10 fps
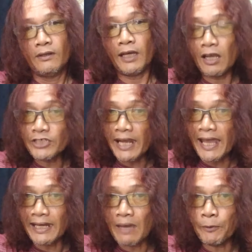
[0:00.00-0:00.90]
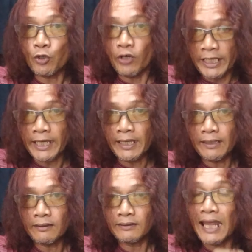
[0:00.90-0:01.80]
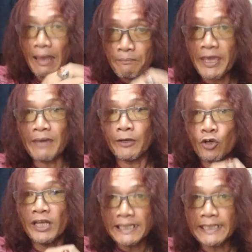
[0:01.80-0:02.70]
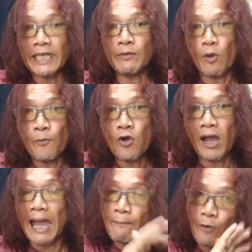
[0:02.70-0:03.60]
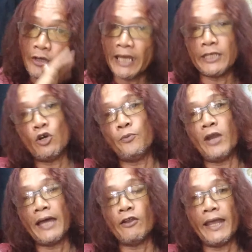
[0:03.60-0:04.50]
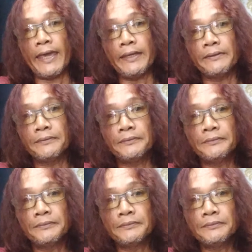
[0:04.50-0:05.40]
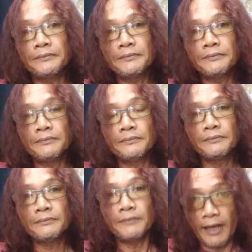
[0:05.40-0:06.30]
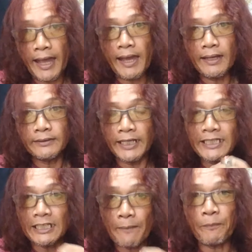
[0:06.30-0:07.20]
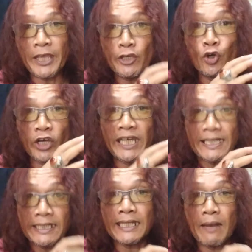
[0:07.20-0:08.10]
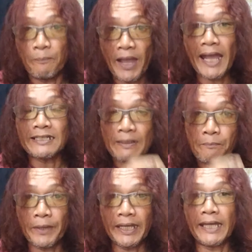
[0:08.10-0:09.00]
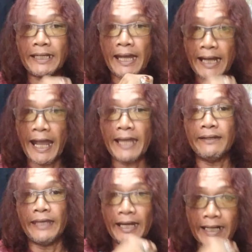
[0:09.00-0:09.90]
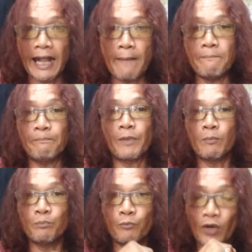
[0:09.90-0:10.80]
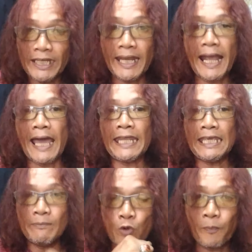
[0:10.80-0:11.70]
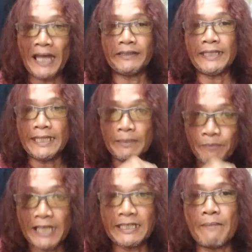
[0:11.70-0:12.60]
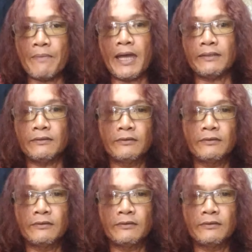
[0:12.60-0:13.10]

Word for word: Kalau sana anda peduli, talambe beko nasi jadi buah-buah Ambo ndak nio oh, pulang lai. ha jadi capeknya koordinasi di lapangan sampaikan kakan elkam wali nagari bupati pak camat